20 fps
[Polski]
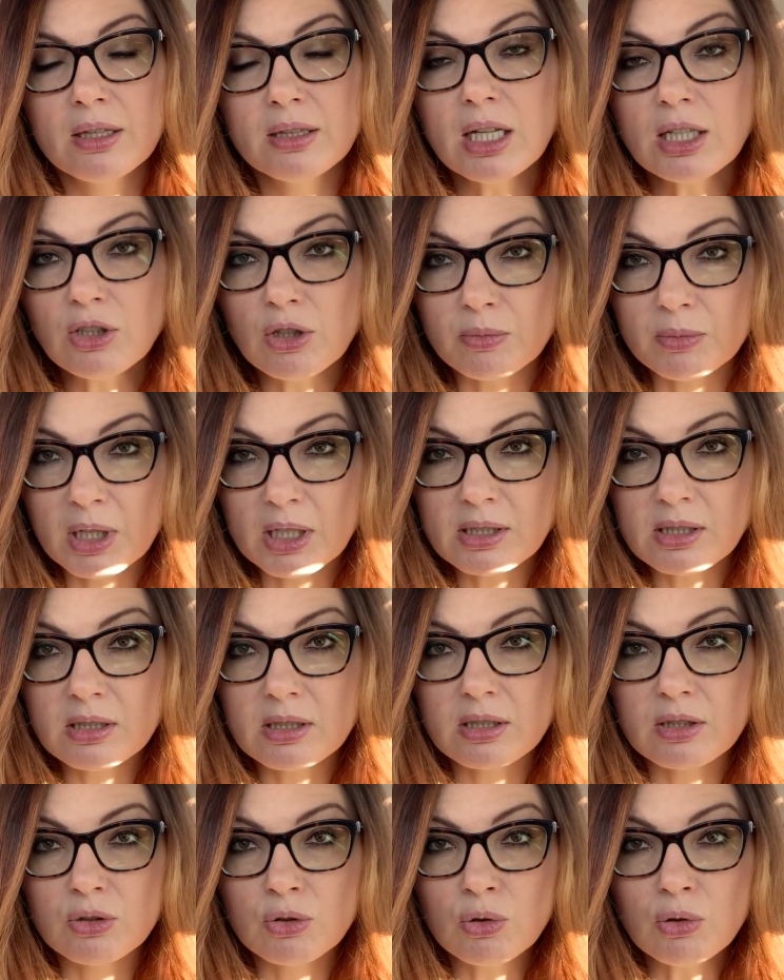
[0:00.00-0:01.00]

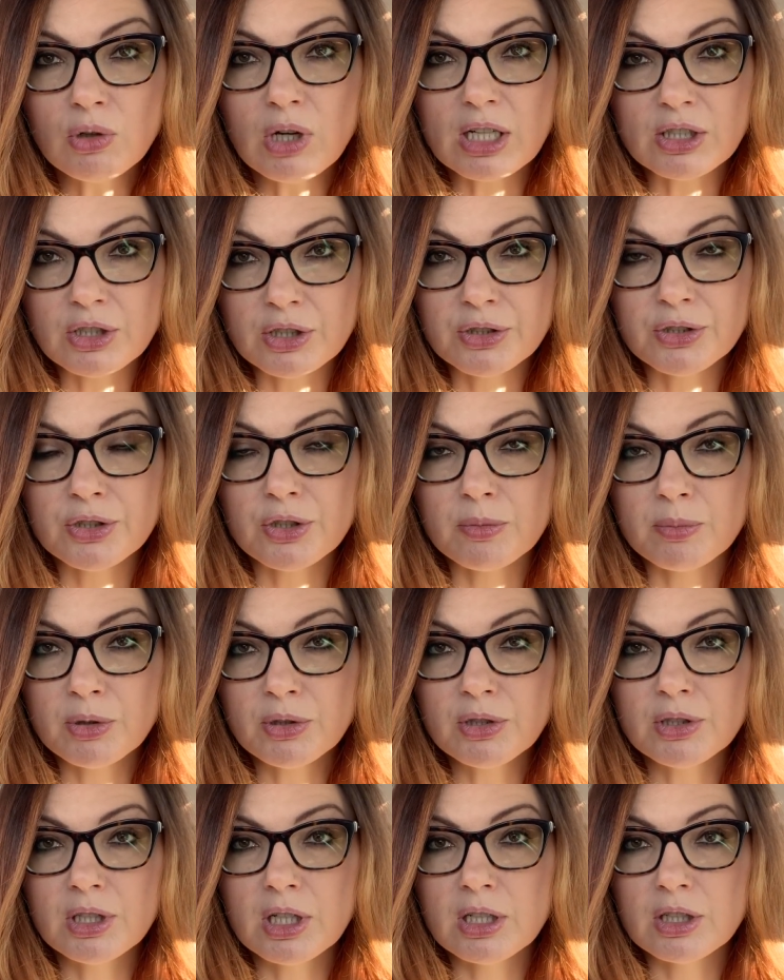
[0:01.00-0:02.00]
Natomiast druga część
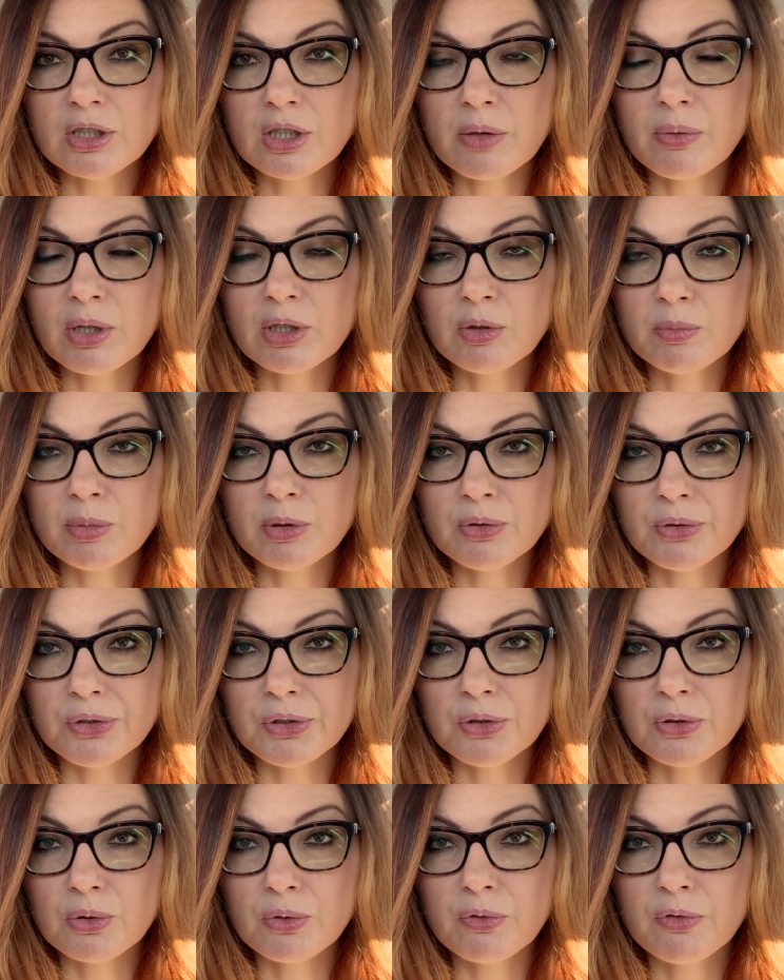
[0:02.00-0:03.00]
roboty należała do
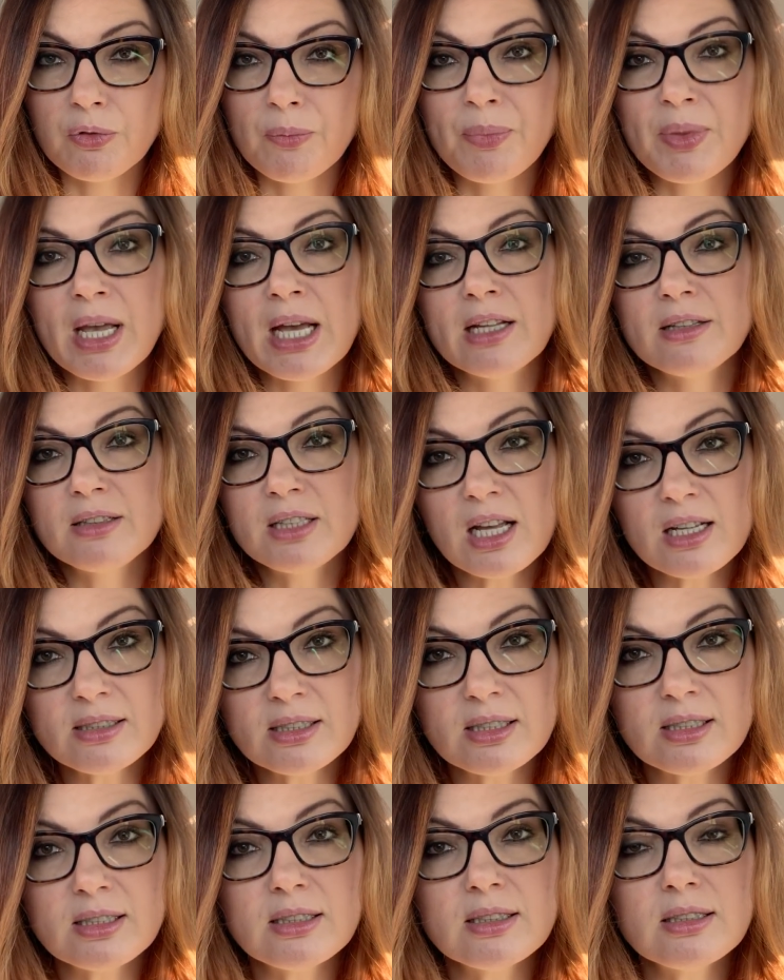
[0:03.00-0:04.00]
polityków.
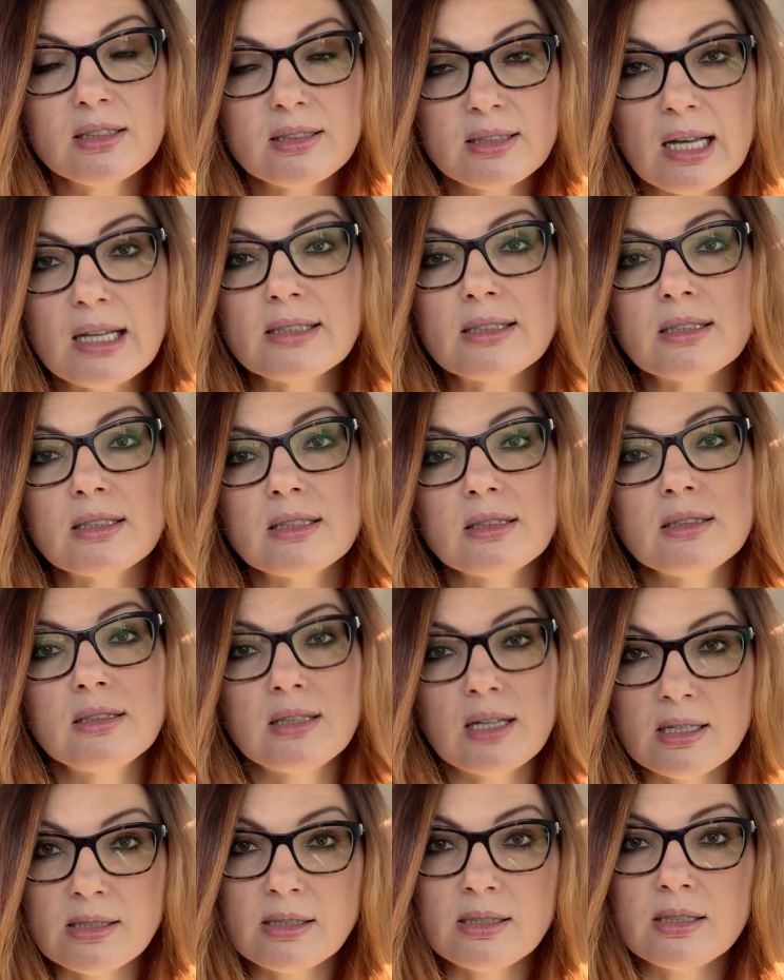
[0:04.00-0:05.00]
Testy, testy,
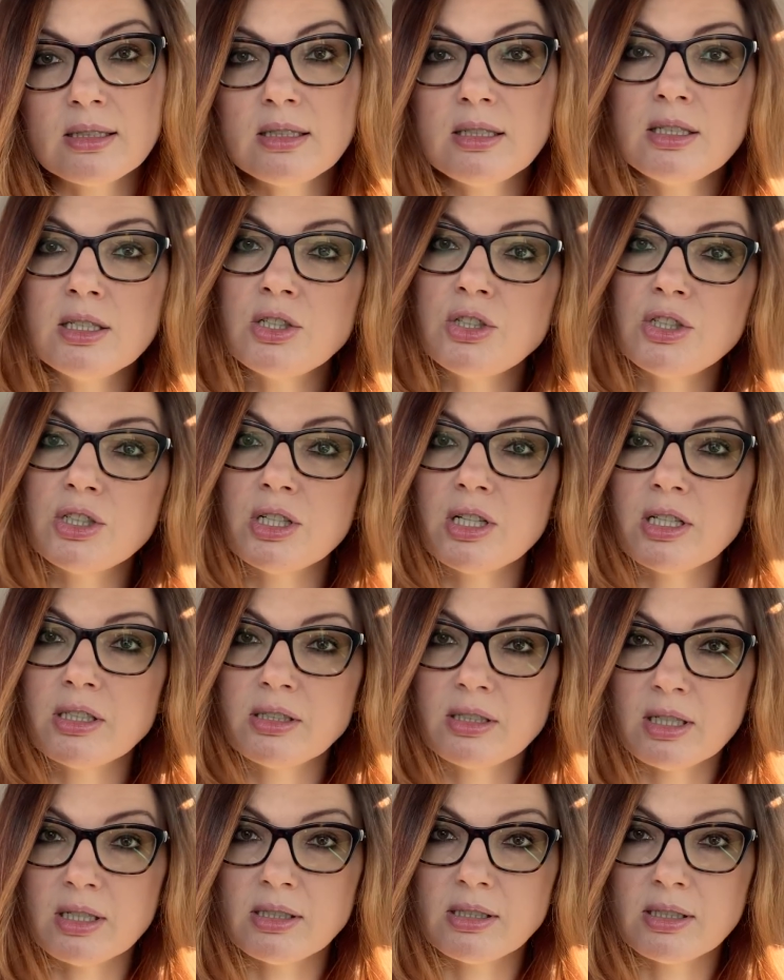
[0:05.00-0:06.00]
testy i jeszcze
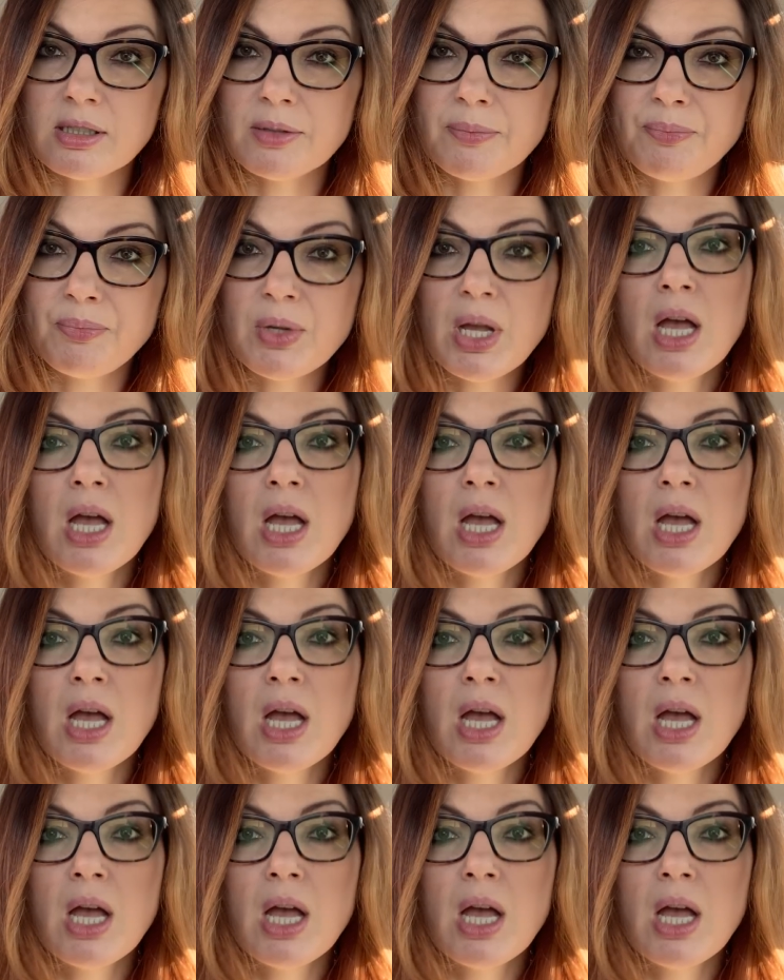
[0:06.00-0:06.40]
raz testy.